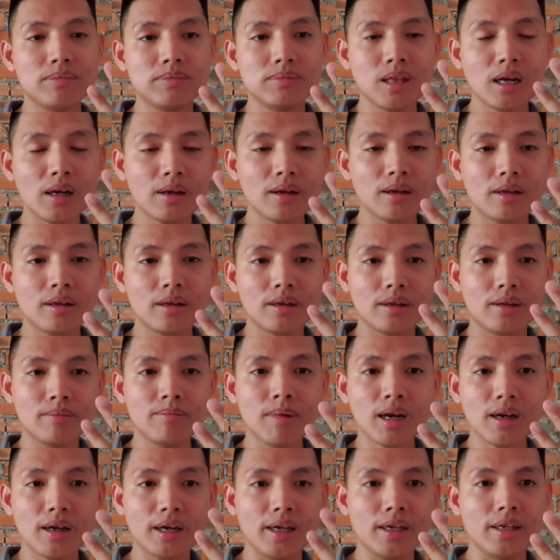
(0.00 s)
tất
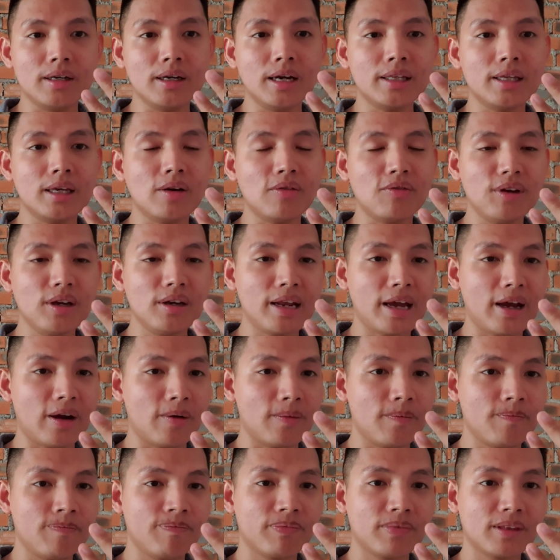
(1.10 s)
bất kỳ những anh chị học viên nào
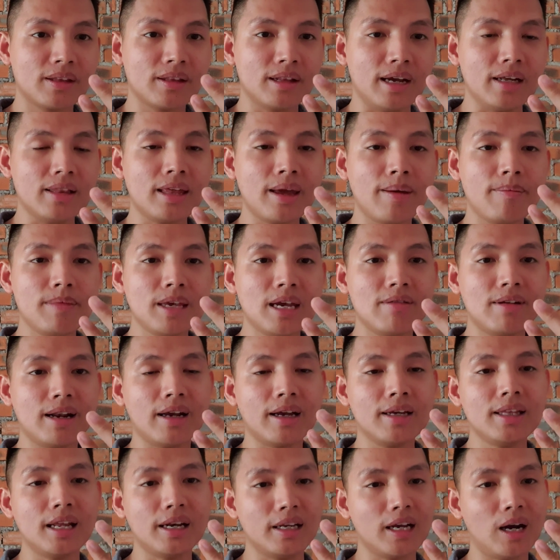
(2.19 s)
đã tham gia và
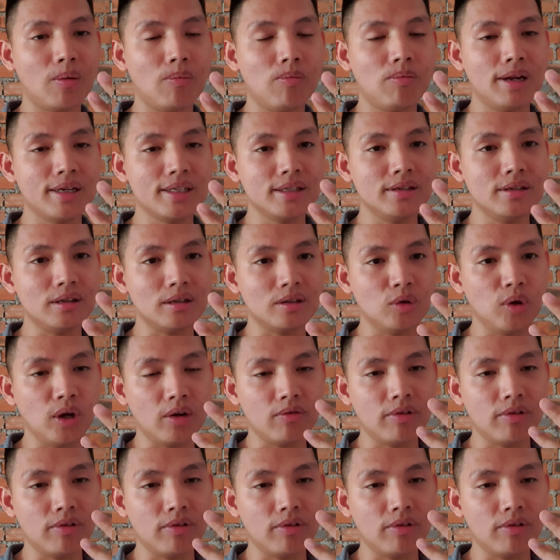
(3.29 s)
đăng thành công là sẽ được duyệt